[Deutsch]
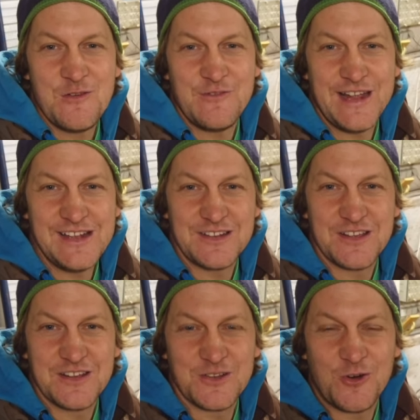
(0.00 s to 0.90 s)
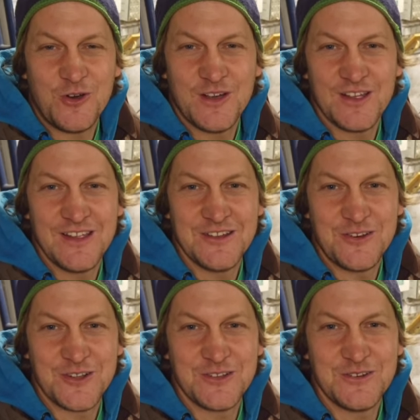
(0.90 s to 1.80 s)
Welt doch in
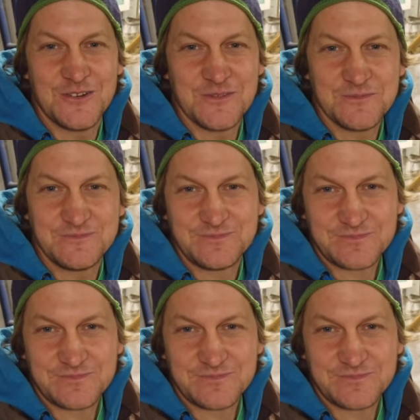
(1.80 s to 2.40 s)
Ordnung.